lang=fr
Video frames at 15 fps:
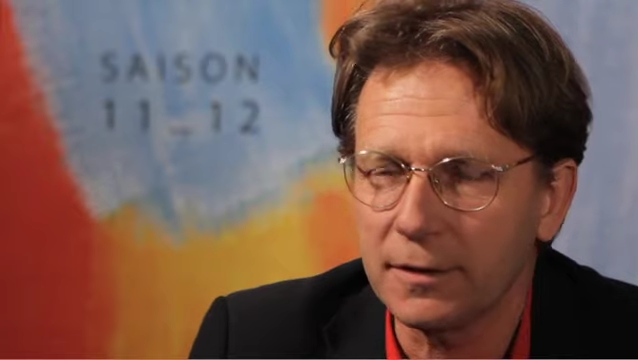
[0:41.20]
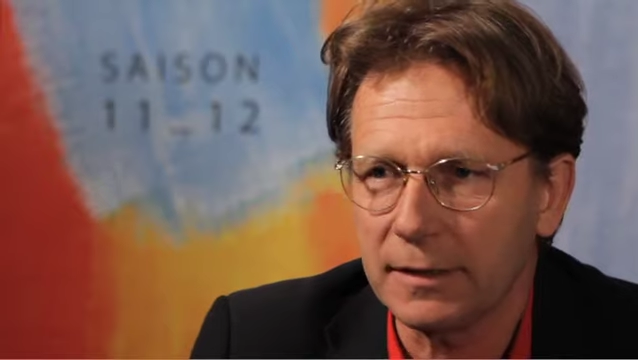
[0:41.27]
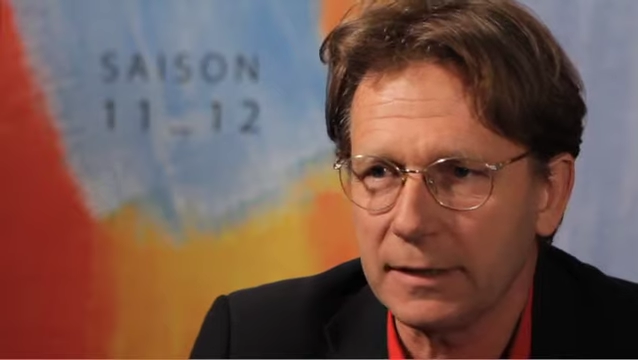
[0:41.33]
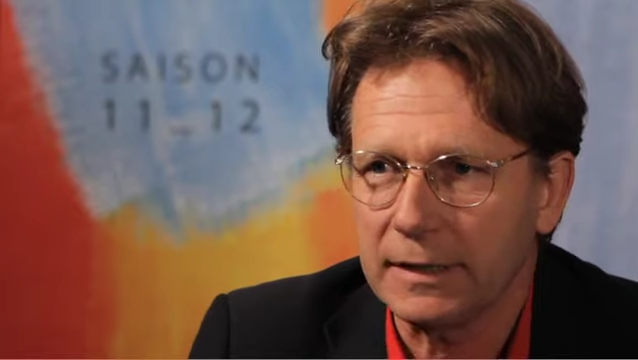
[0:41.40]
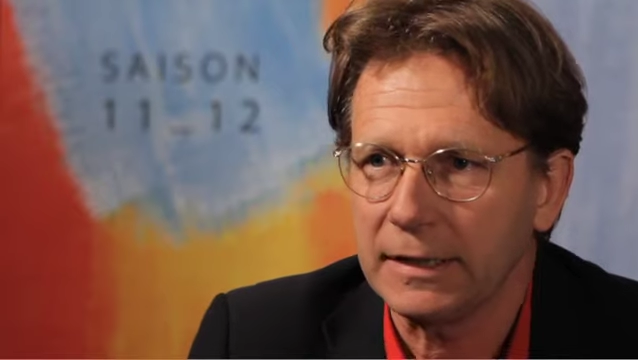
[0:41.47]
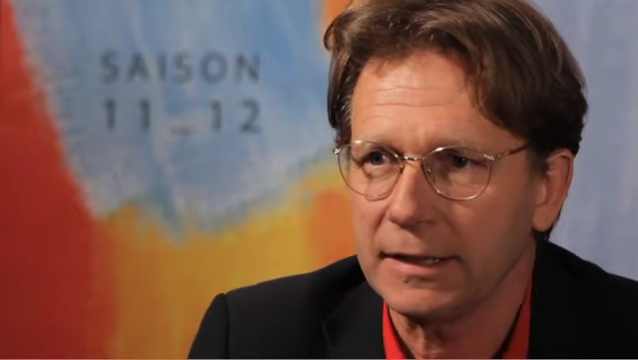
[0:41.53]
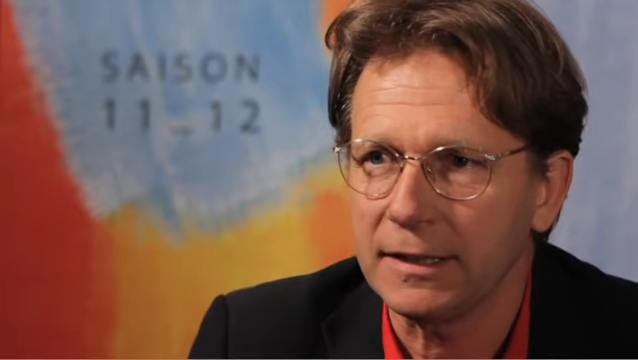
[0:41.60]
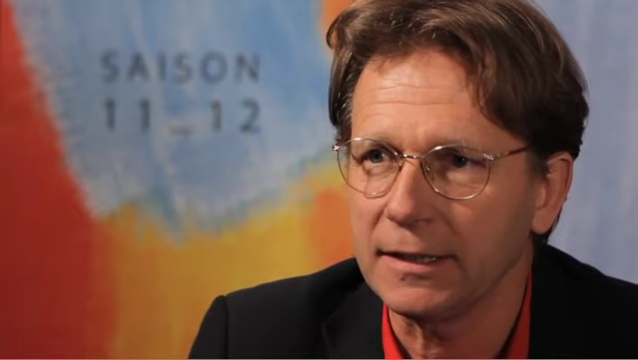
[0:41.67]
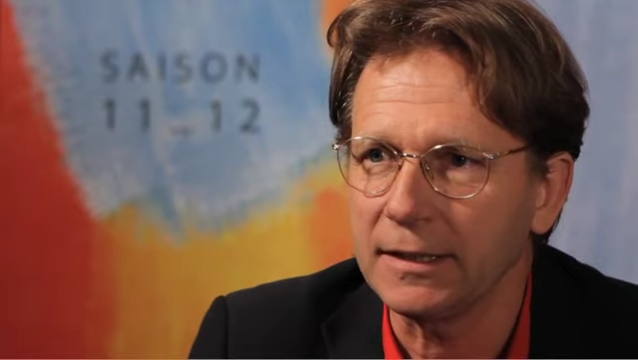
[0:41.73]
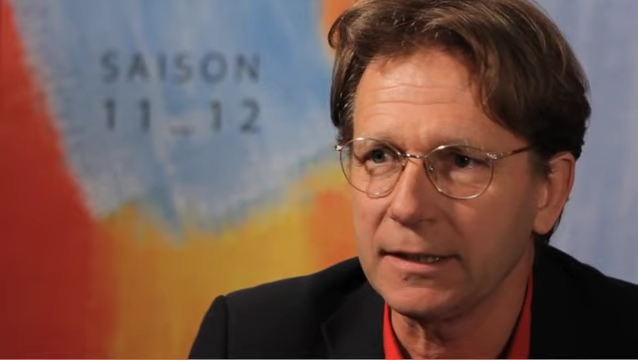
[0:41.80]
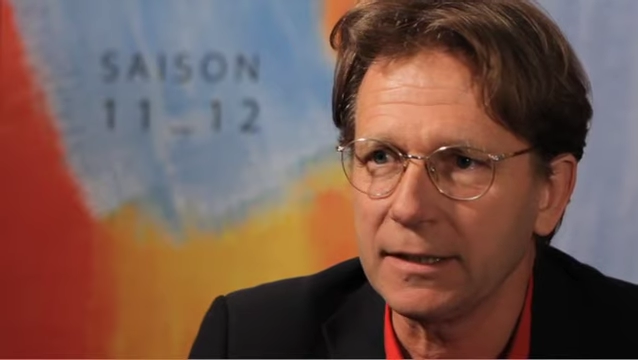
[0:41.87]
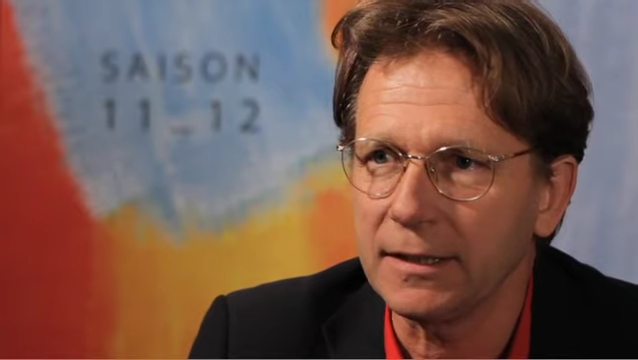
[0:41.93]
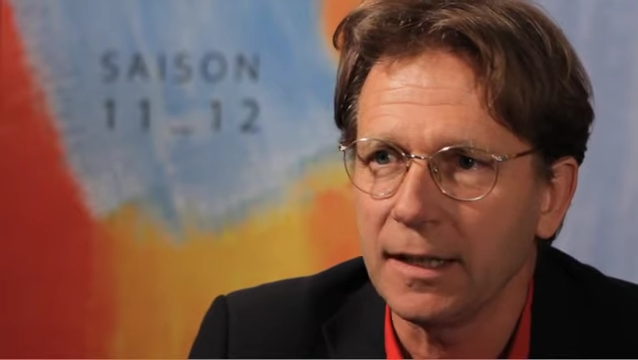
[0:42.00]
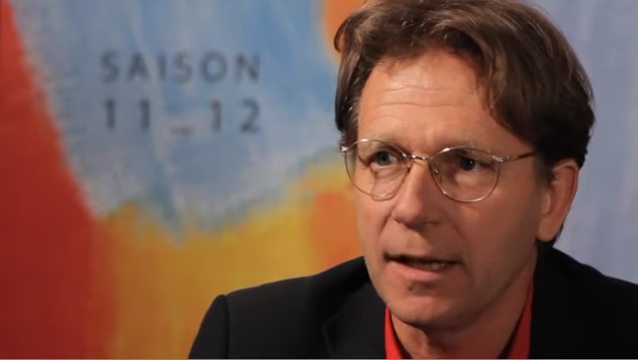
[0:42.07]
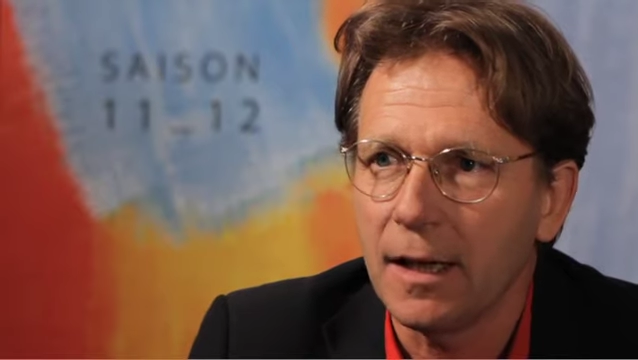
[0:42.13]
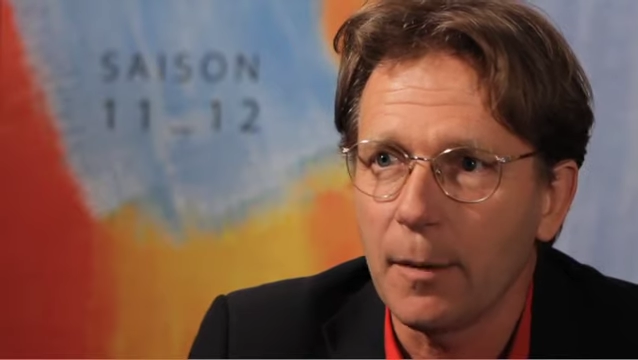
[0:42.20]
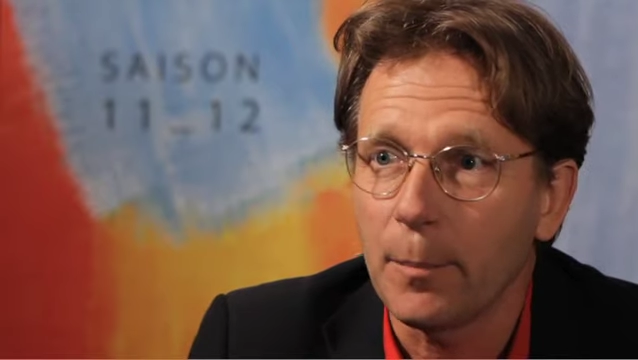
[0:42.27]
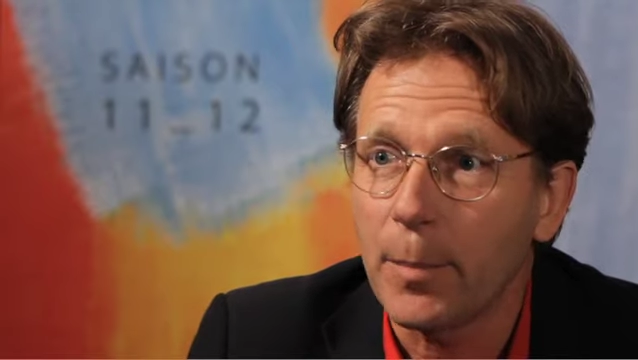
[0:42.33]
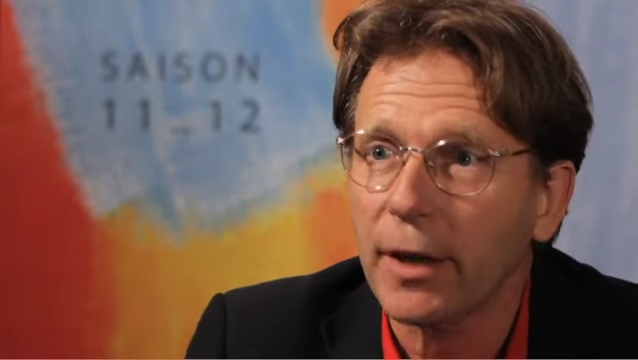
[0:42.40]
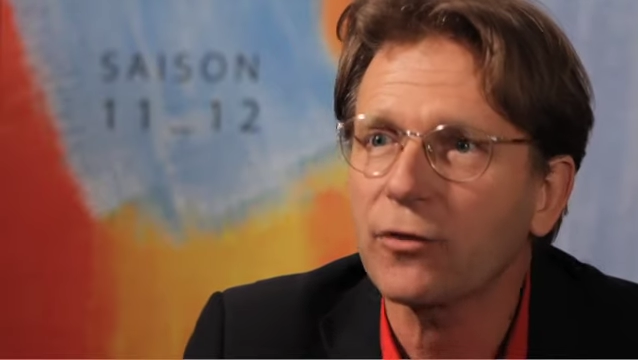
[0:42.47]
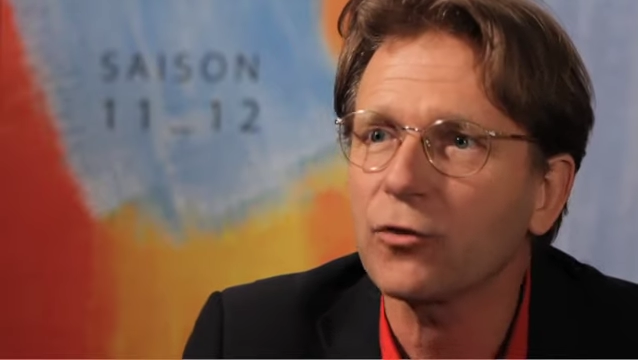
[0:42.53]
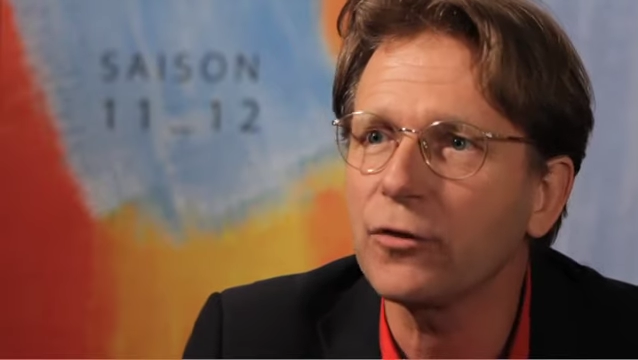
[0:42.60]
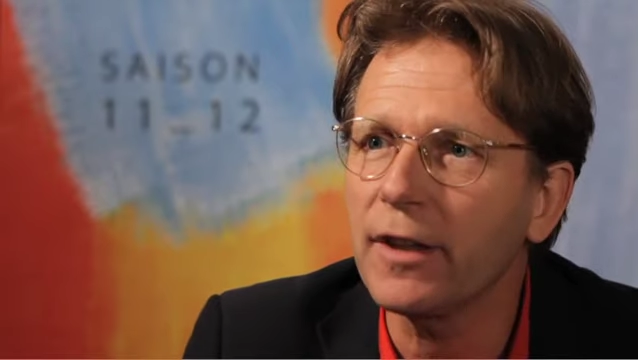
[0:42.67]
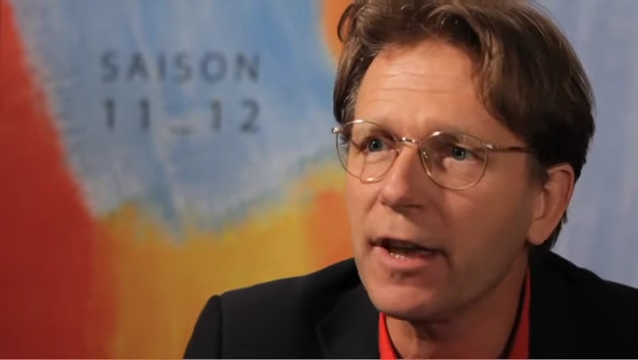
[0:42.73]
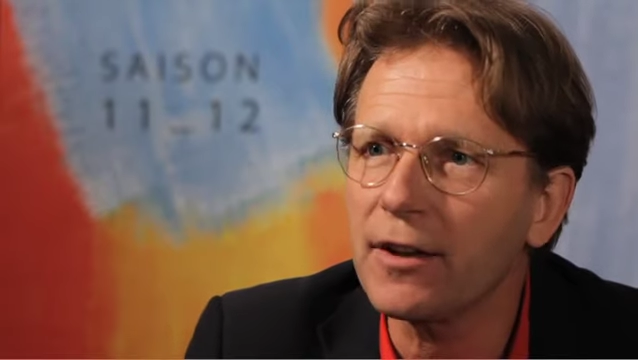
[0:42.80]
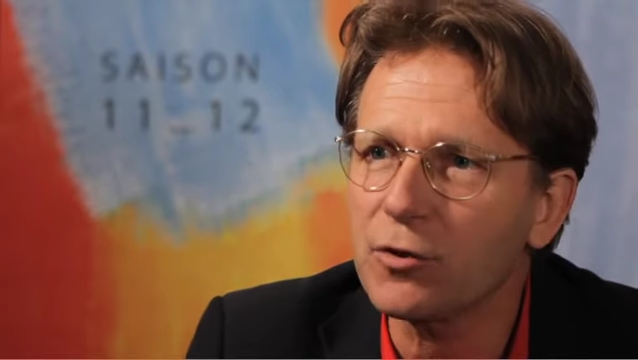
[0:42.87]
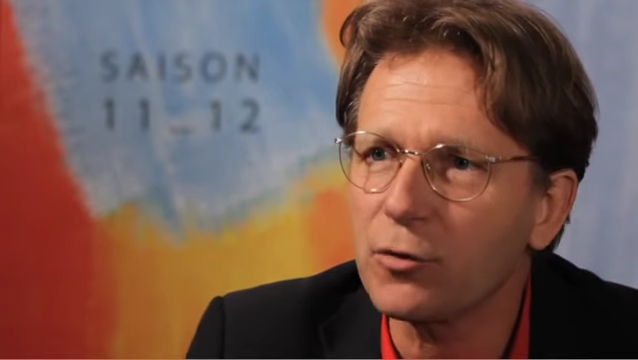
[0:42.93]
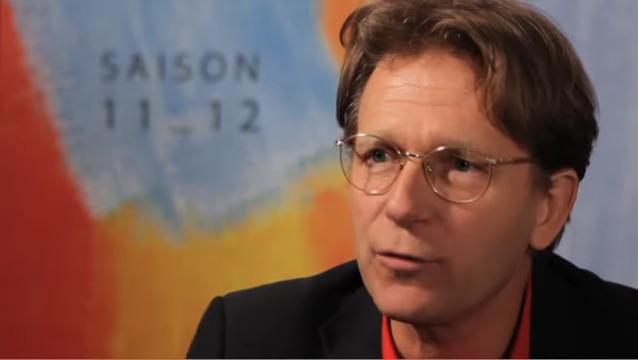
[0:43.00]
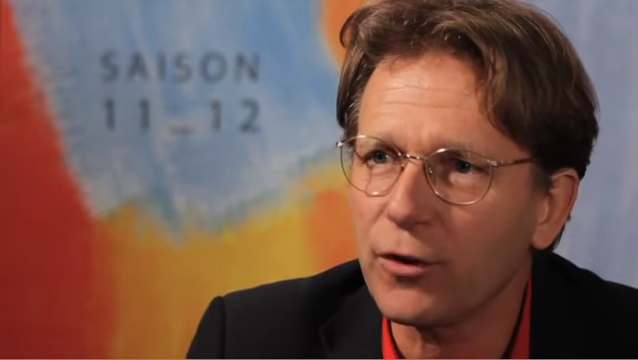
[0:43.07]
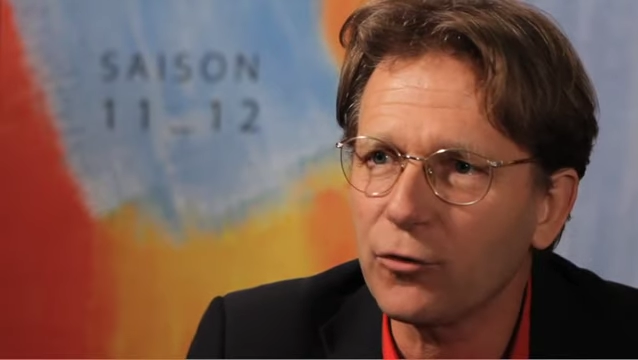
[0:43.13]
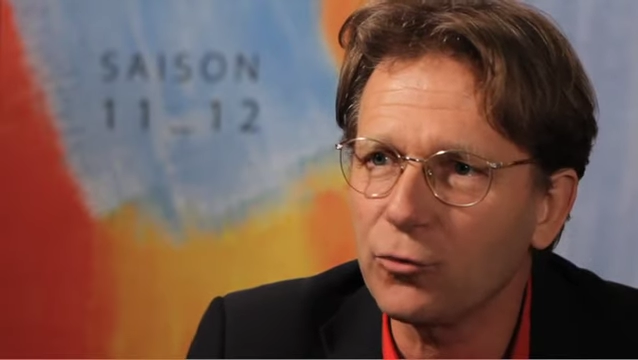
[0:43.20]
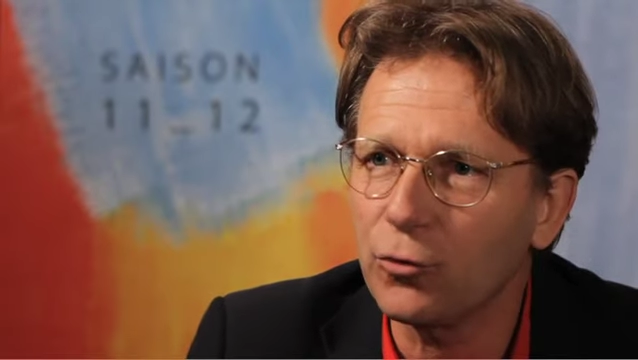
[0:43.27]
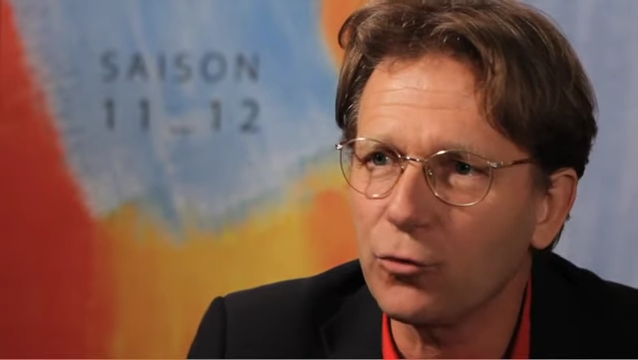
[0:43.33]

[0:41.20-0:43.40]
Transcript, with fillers: les personnages en face de